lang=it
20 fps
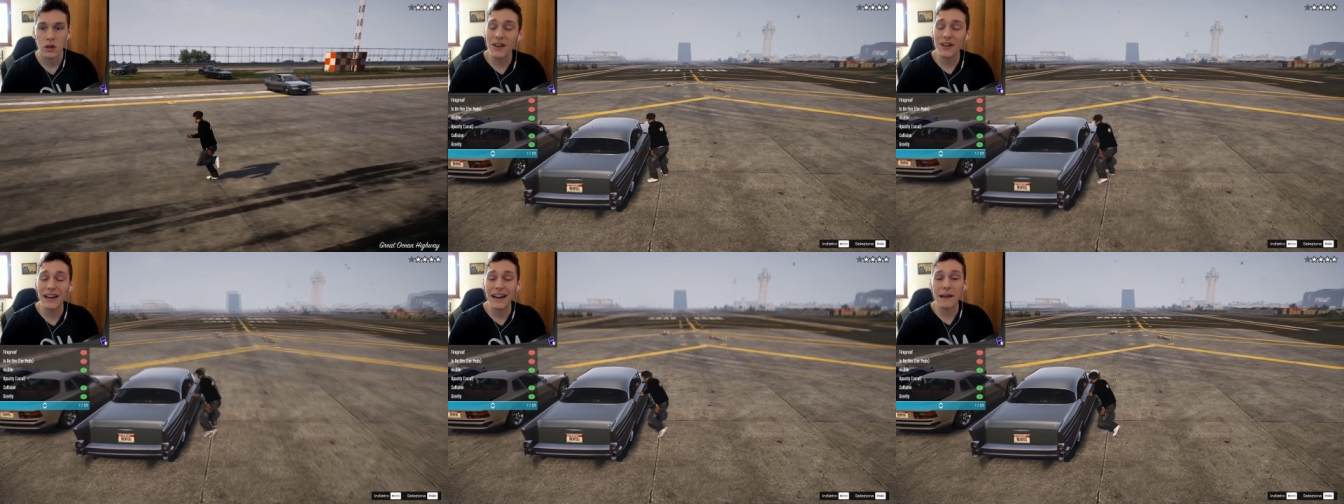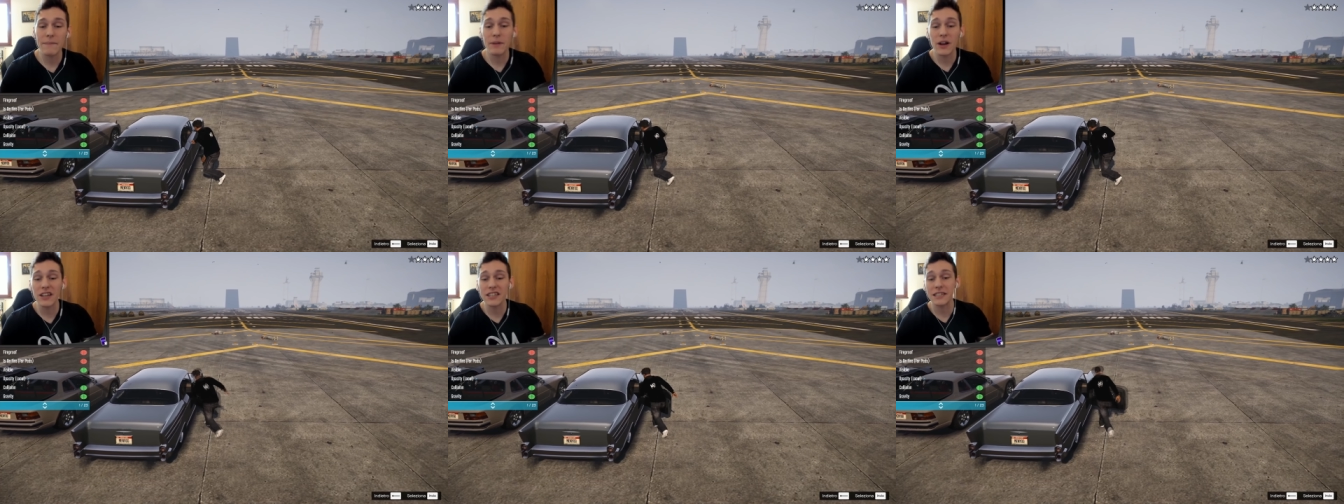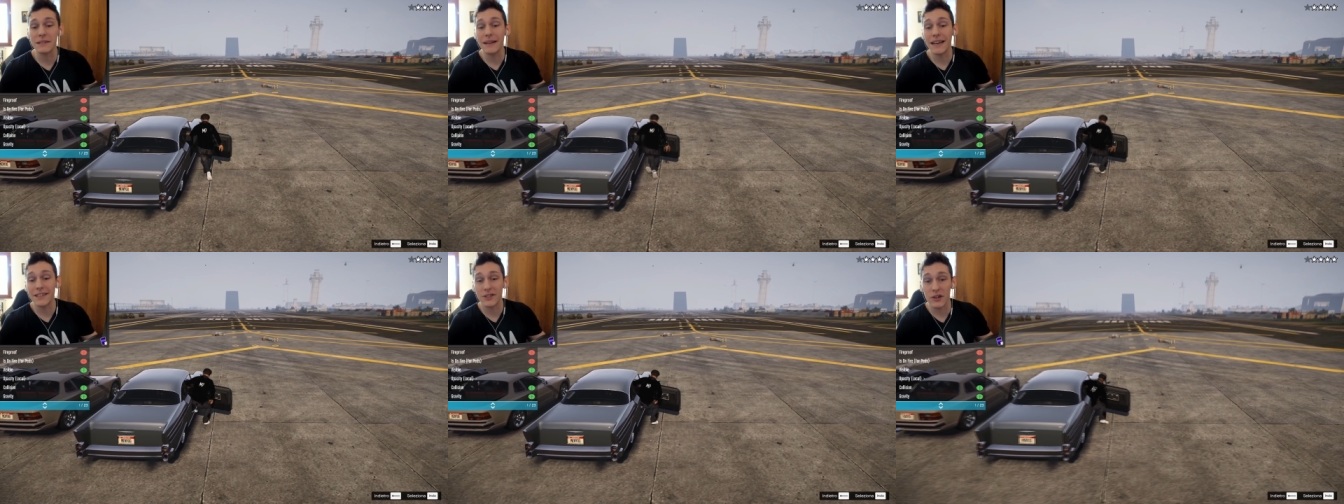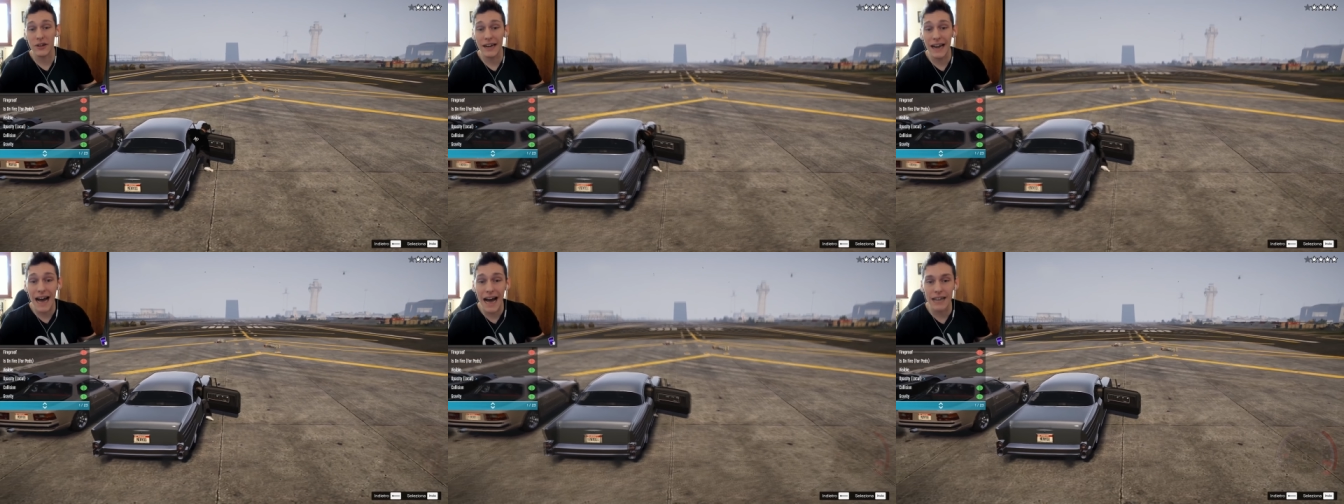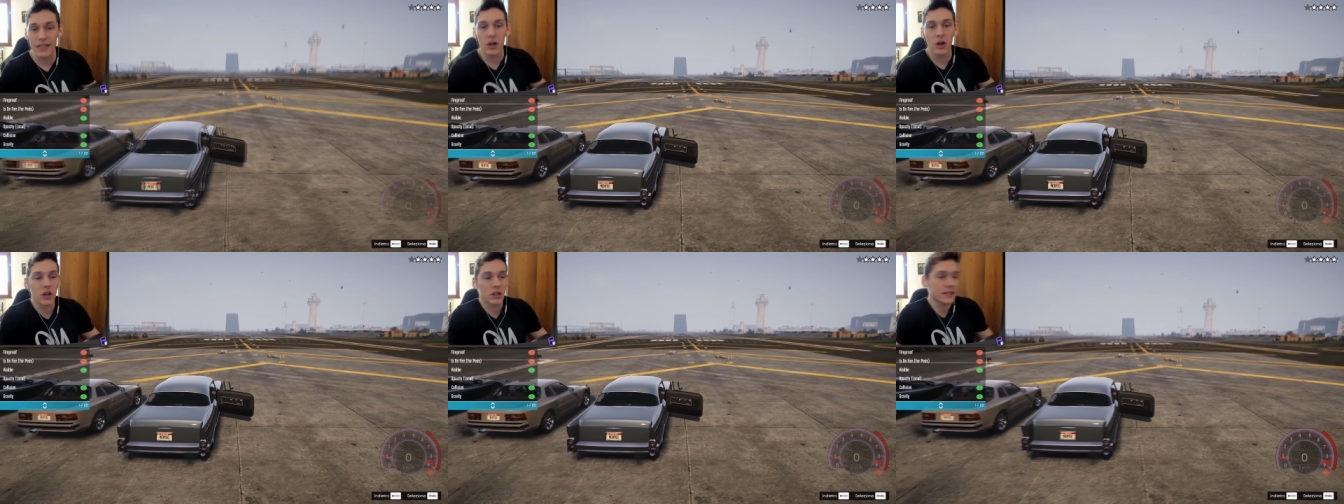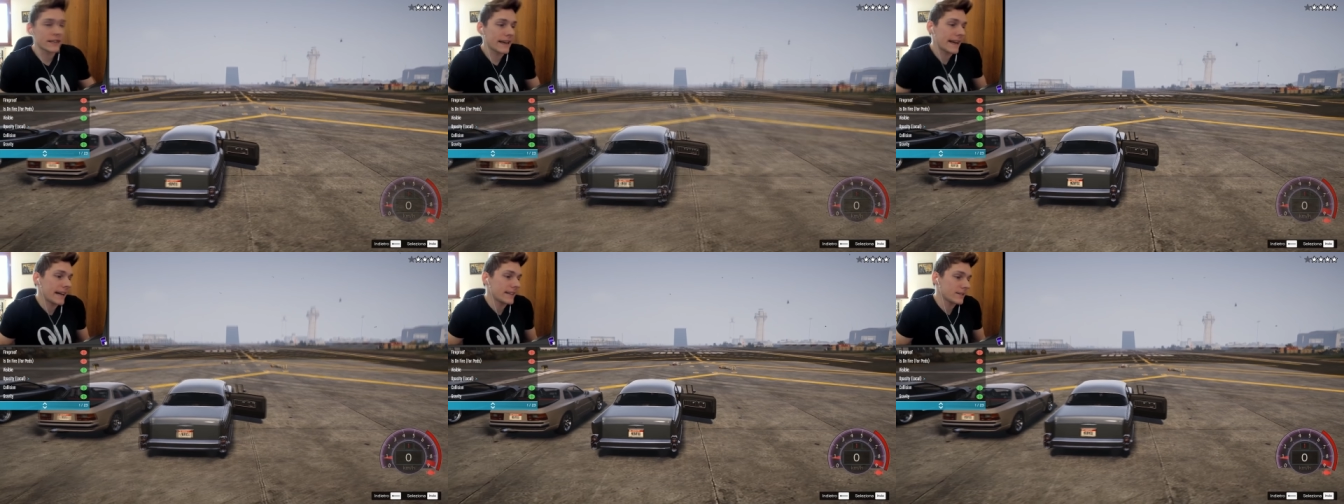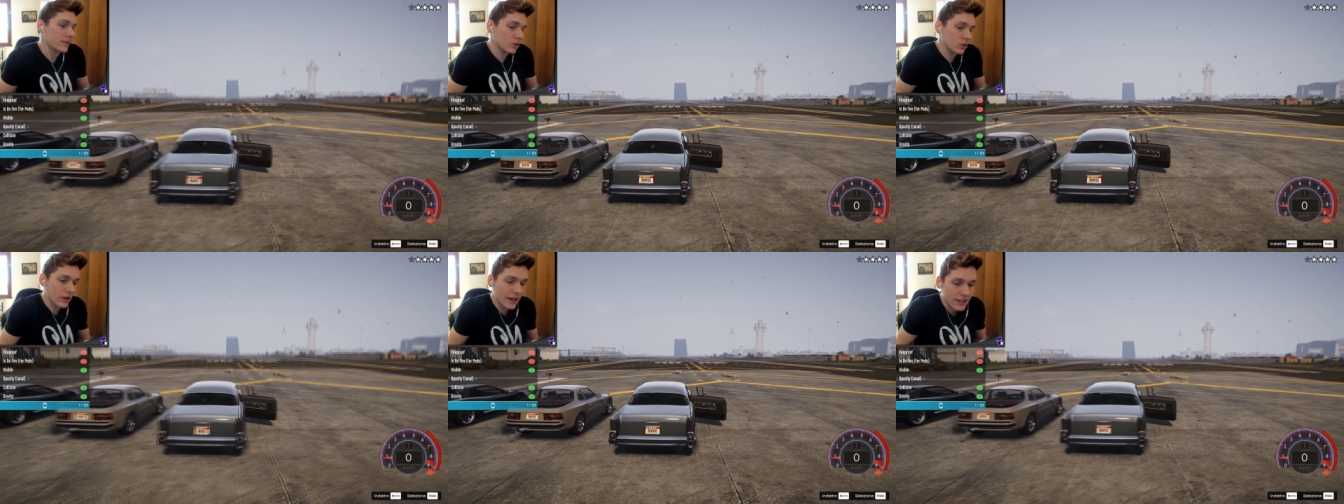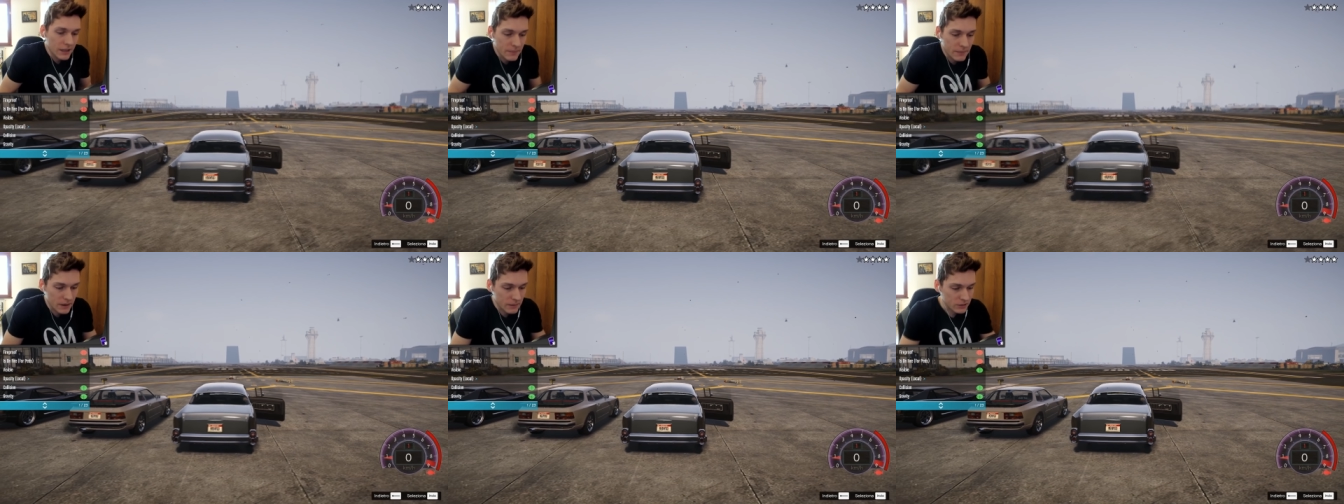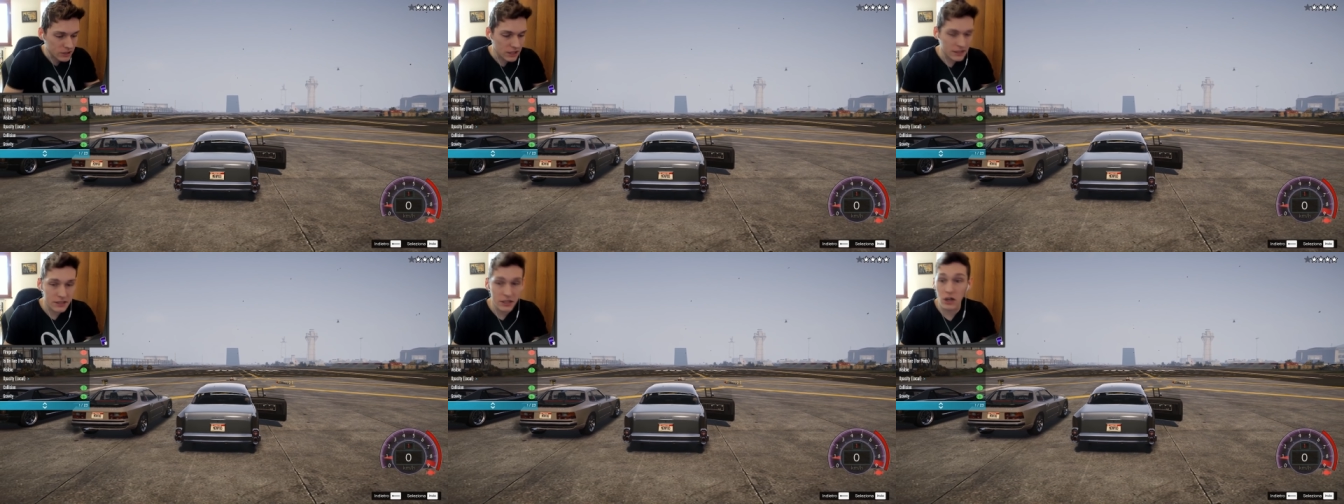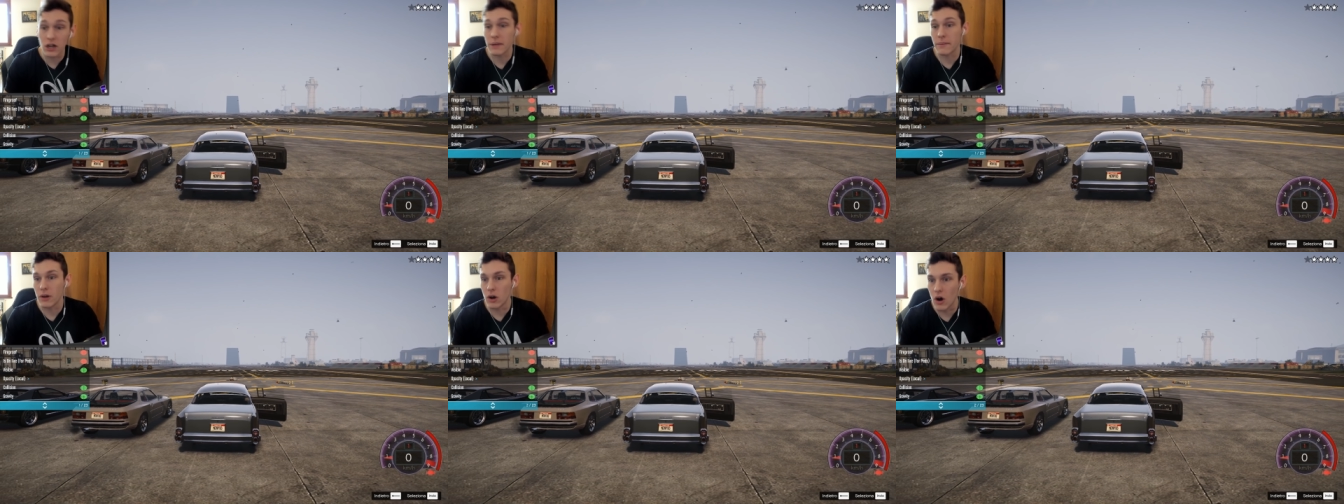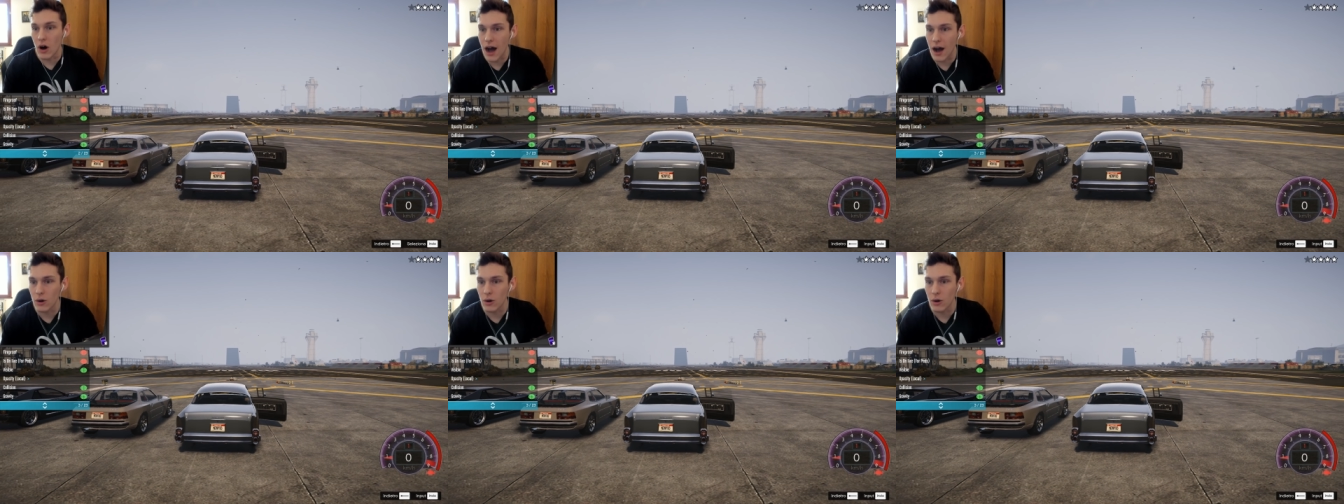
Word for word: Allora, la prossima è la Tornado. Cioè, cazzo, Tornado in prima posizione, me lo